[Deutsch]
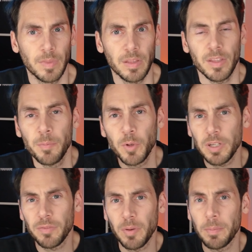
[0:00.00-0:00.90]
Die
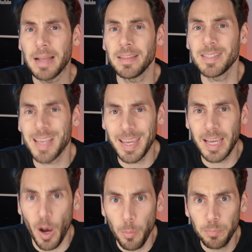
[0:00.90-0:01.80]
Mutter vom
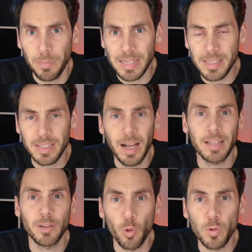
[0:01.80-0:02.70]
Anzeigenhauptmeister
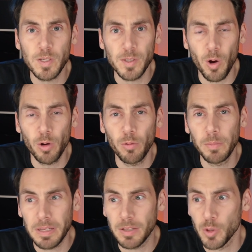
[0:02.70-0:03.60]
hat große Sorge um
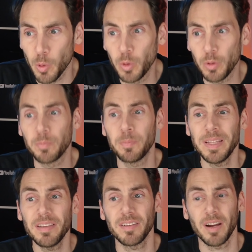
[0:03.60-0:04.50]
ihren Sohn und
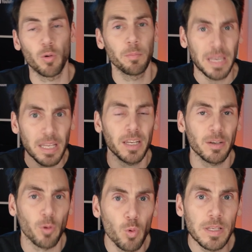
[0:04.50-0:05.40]
bittet darum, ihn in
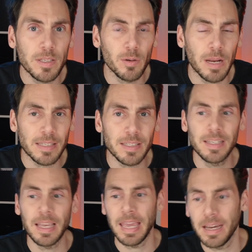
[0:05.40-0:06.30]
Ruhe zu lassen.
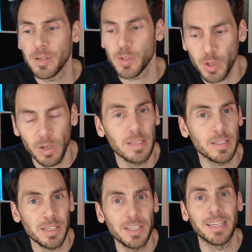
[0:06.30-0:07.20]
Er solle
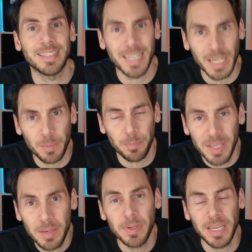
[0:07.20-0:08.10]
sich in
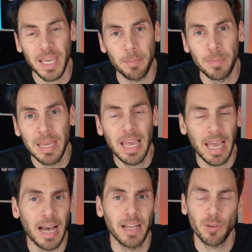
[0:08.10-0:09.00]
Therapie begeben.
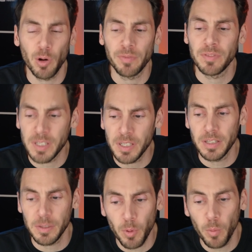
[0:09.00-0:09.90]
Er hat
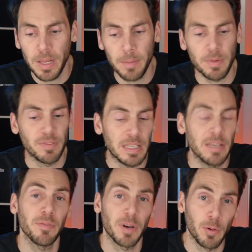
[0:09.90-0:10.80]
offensichtlich Probleme, wie die
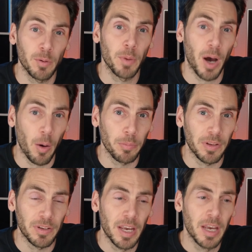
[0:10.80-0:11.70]
Frau
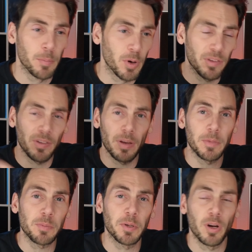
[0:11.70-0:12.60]
behauptet. Moin zusammen,
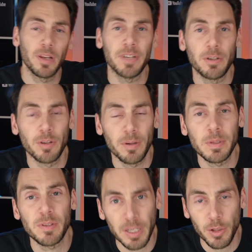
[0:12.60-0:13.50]
ich bin Olli. Wenn du neu bist
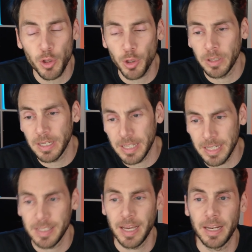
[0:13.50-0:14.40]
für kritischen Content,
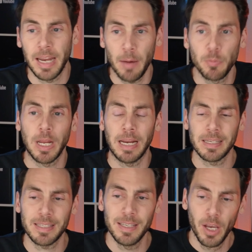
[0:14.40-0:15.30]
jetzt gerne ein Abo
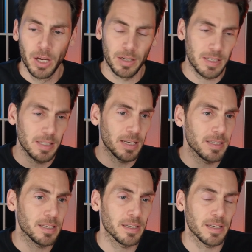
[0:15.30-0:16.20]
dalassen. Und es ist ganz
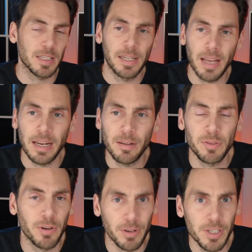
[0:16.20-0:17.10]
interessant, alle
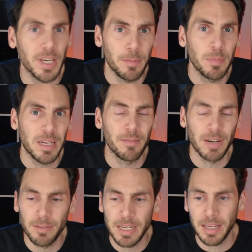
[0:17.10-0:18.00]
von euch kennen
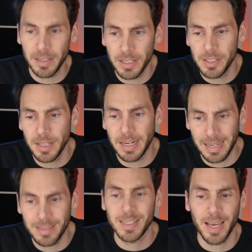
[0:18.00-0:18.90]
mittlerweile, denke ich, den
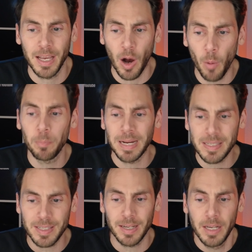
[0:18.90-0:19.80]

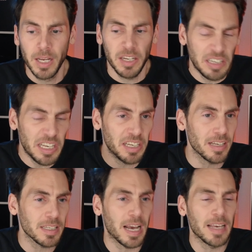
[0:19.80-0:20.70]
Anzeigenhauptmeister.
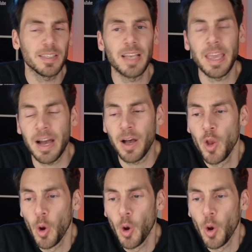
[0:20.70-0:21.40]
Niklas heißt der ja.